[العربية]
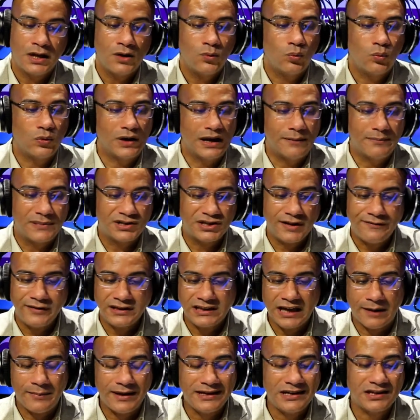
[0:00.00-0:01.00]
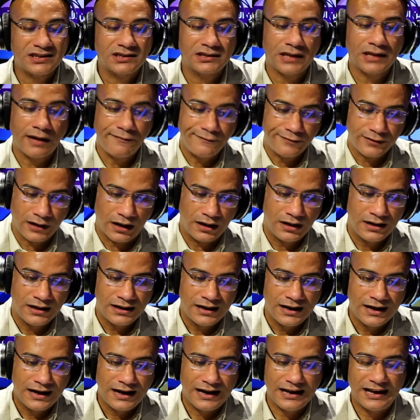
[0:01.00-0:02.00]
ولما شافت كمان الطفرة
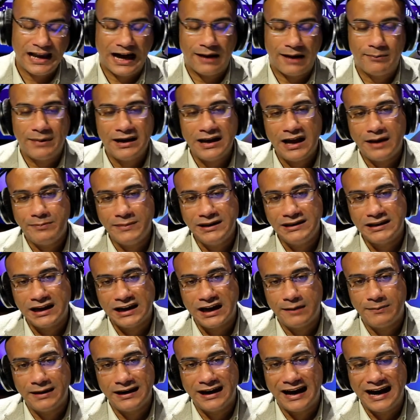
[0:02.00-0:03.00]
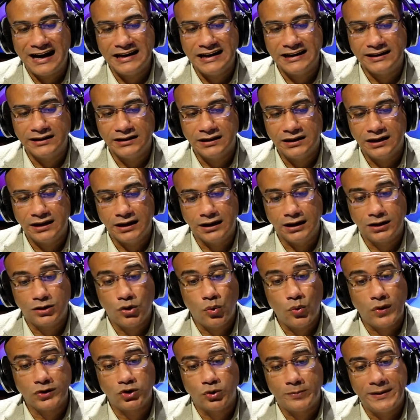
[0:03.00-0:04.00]
اللي عملها مينا جبل علي آه،
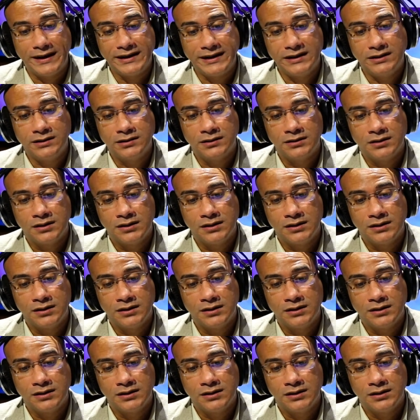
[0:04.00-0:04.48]
جوه دبي